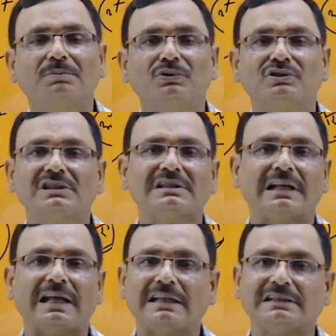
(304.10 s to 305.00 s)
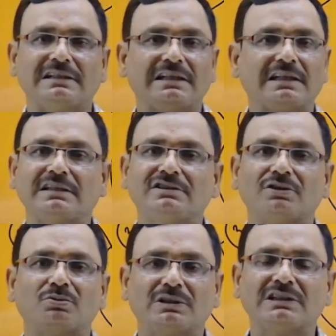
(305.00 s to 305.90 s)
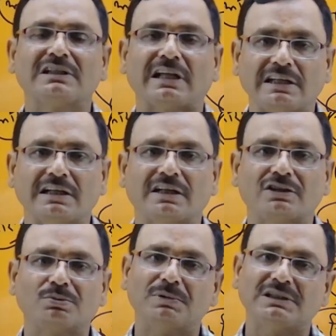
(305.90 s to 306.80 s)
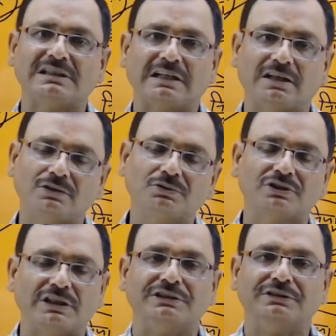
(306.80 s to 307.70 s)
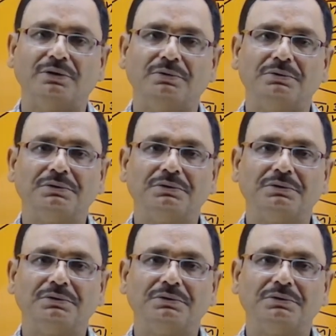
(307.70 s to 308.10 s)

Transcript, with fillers: मुझे सलाह देने की जरूरत नहीं अगर तुम्हें जाना है तो चले जाओ